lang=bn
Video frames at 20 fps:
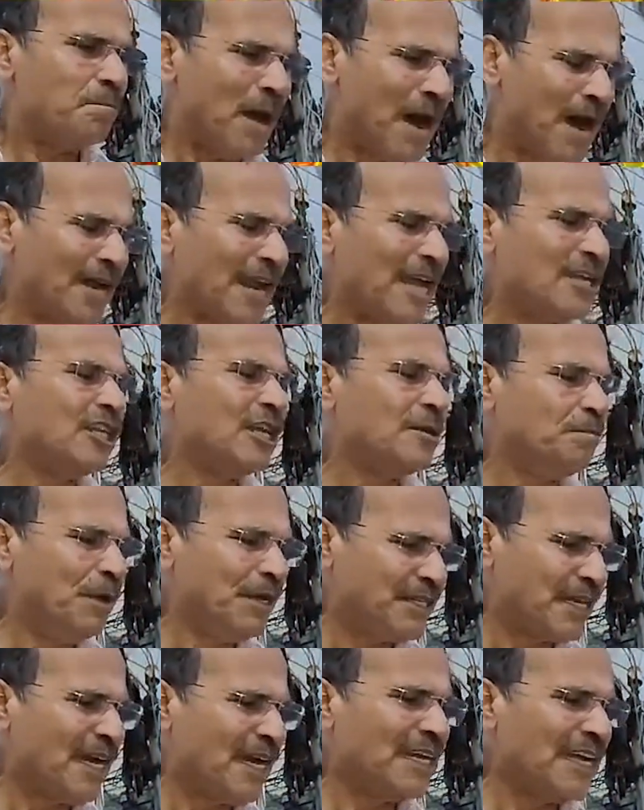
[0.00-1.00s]
বাংলায় যদি
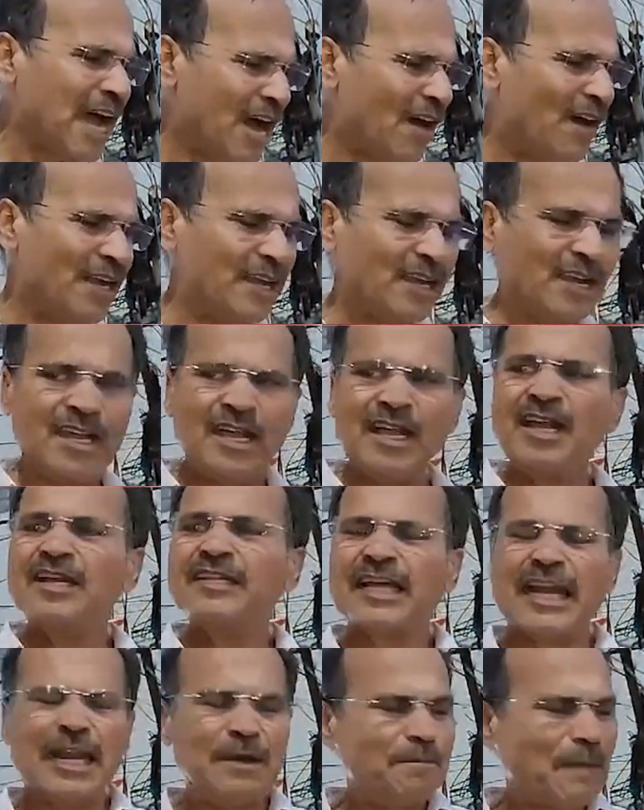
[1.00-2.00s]
বিচার না হয়
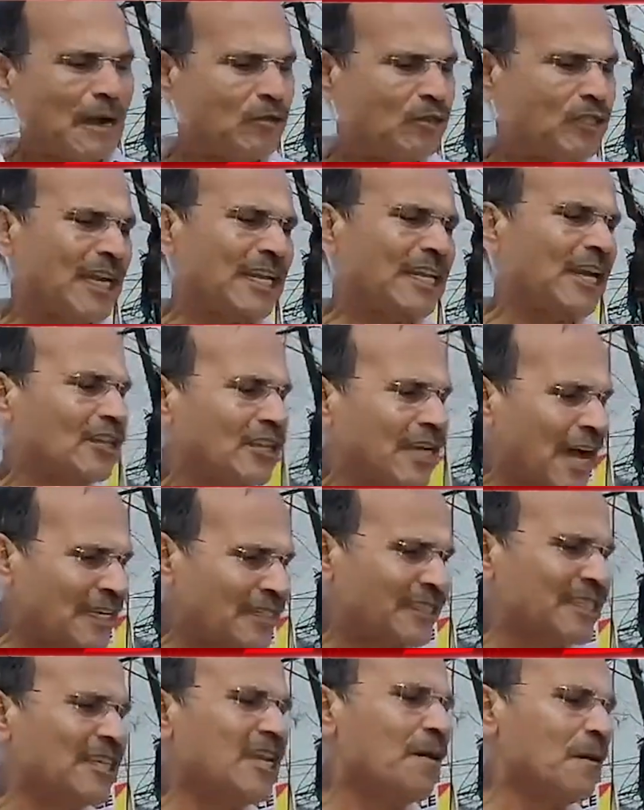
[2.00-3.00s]
তাহলে মানুষের আদালতে
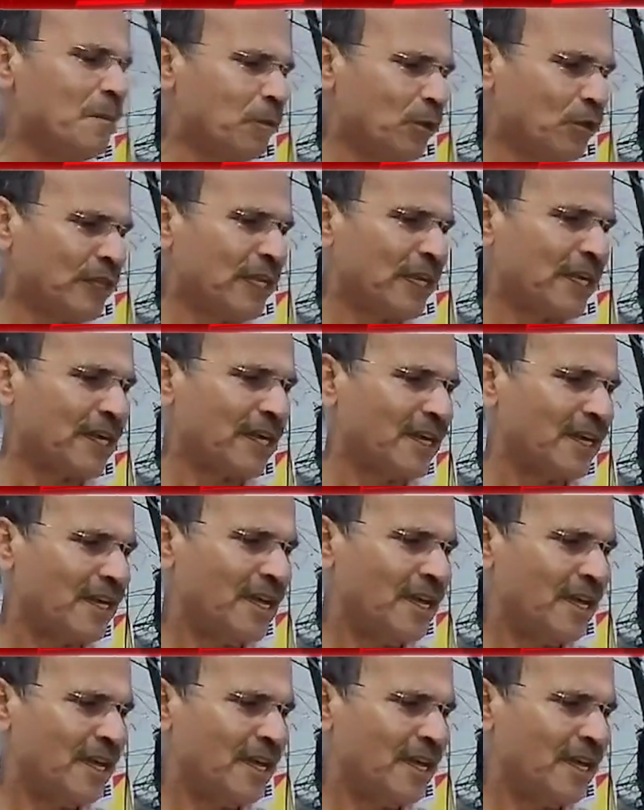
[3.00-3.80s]
আসতেই হবে প্রত্যেককে